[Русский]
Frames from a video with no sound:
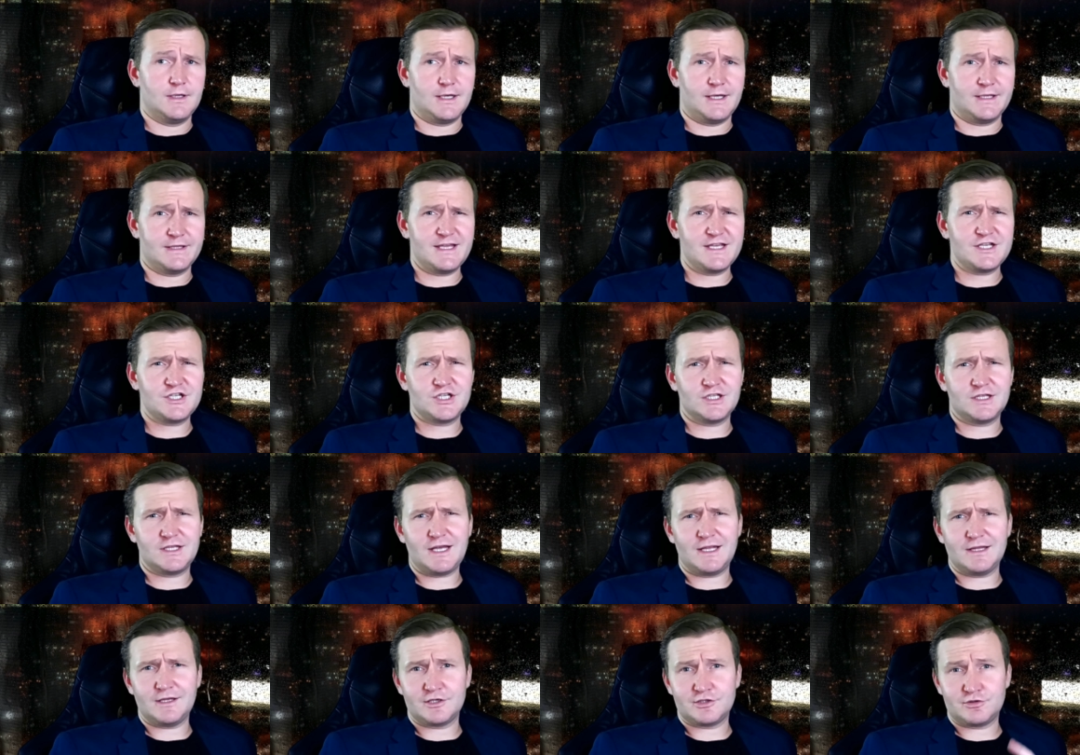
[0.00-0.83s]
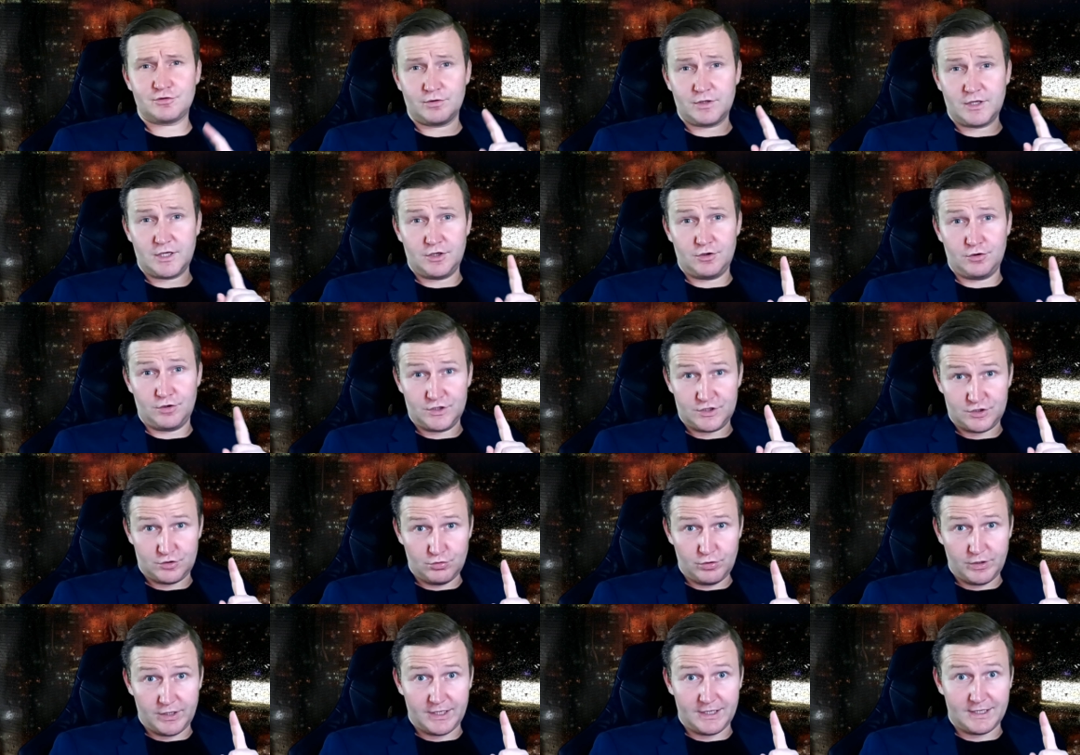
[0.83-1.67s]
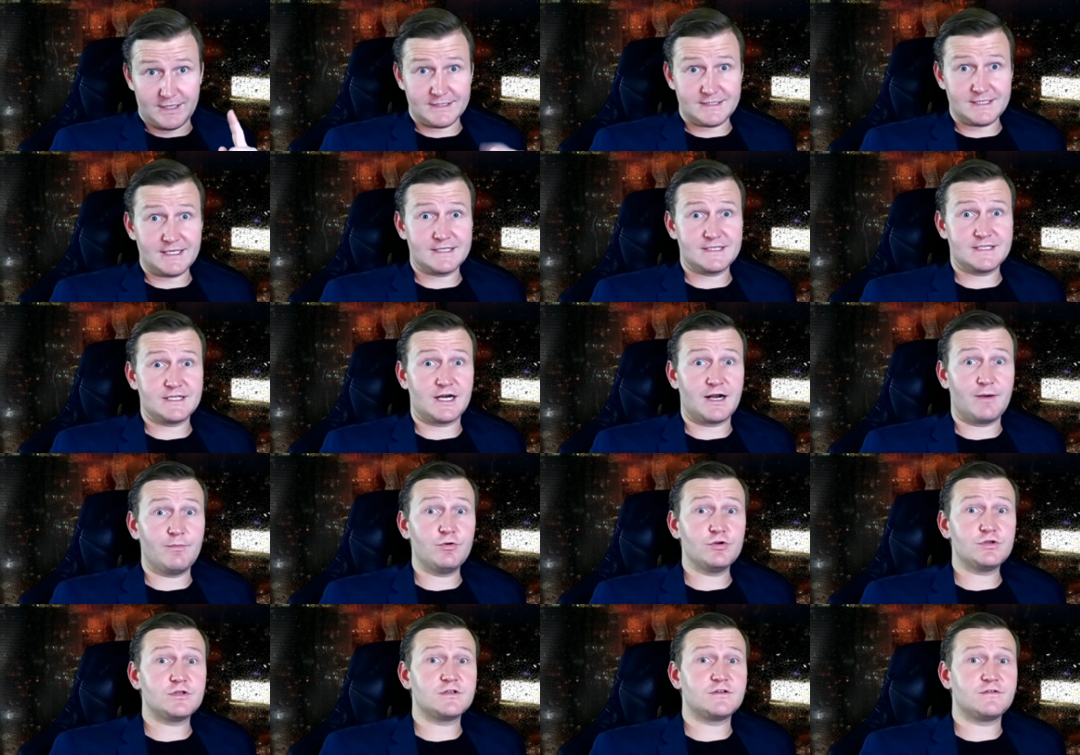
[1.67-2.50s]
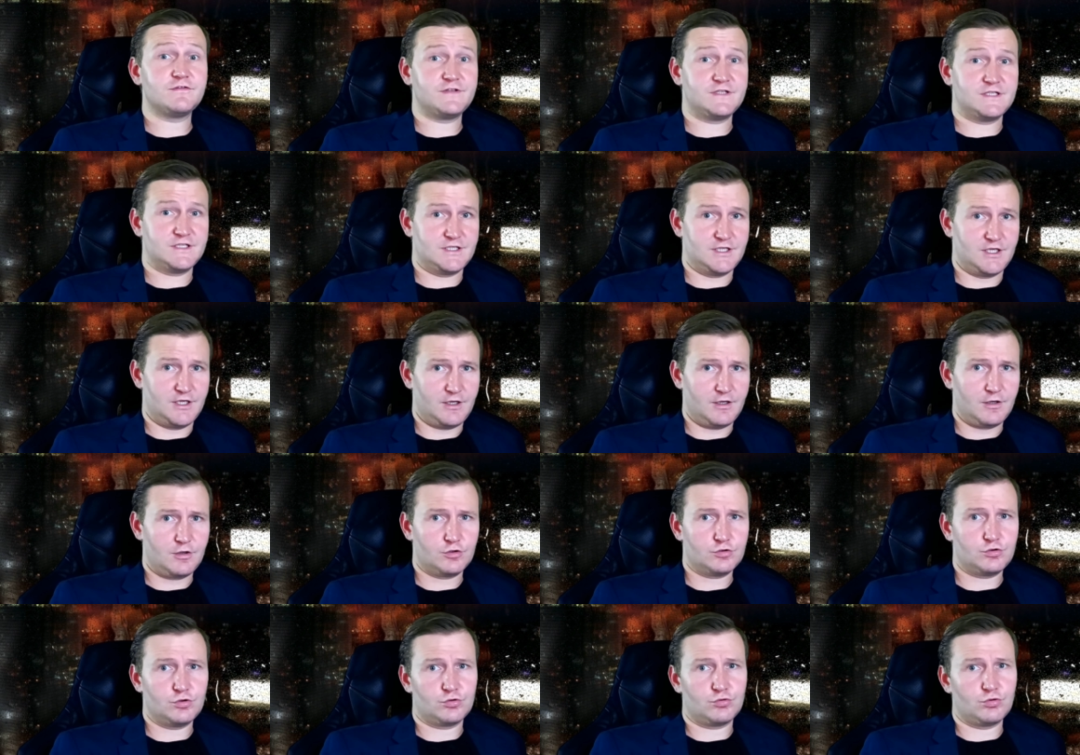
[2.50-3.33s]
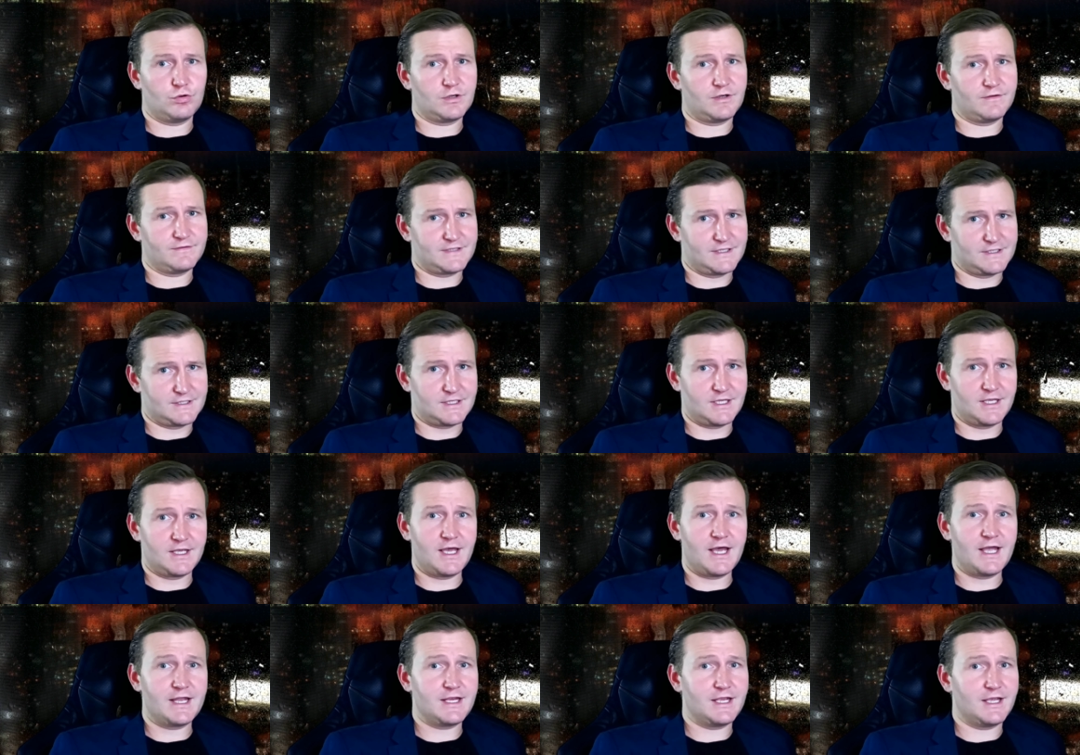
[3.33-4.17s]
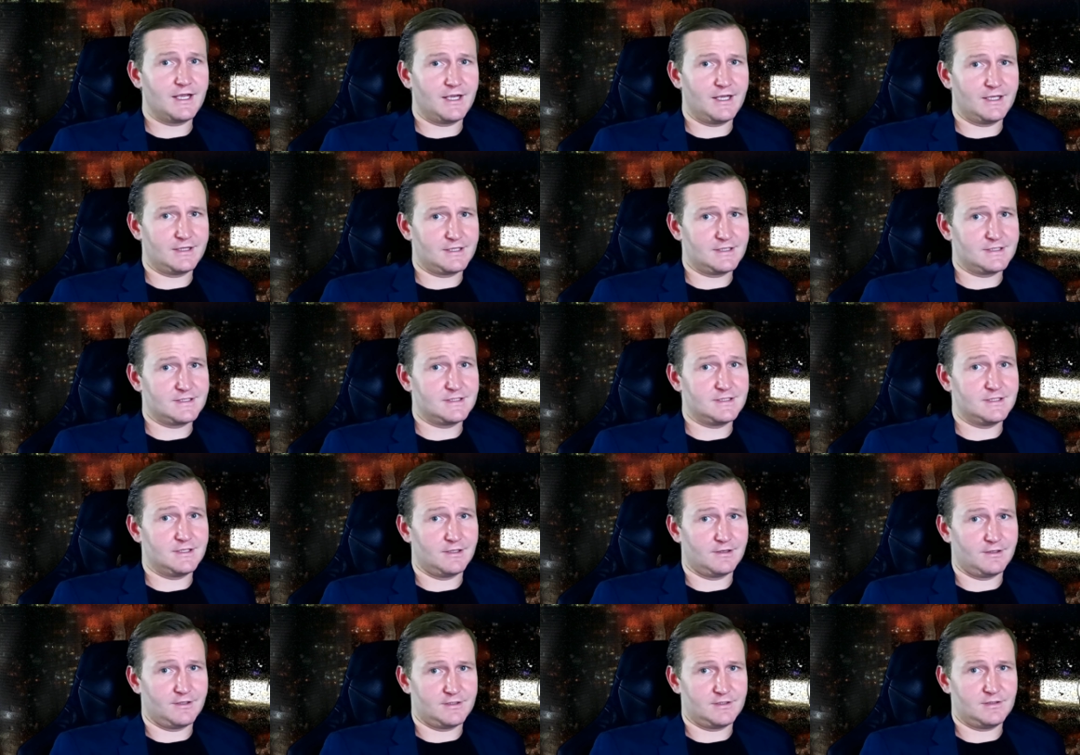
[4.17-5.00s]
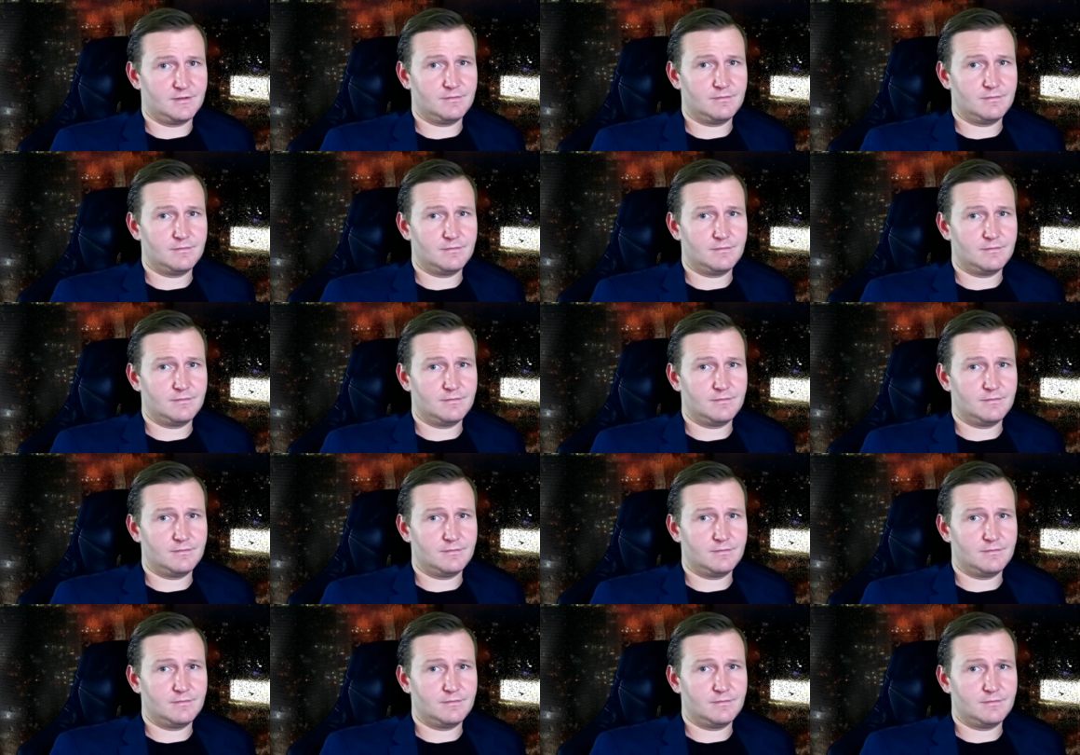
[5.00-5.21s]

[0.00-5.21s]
Она считала, что на ее истории хотят заработать все, кто только в состоянии это сделать.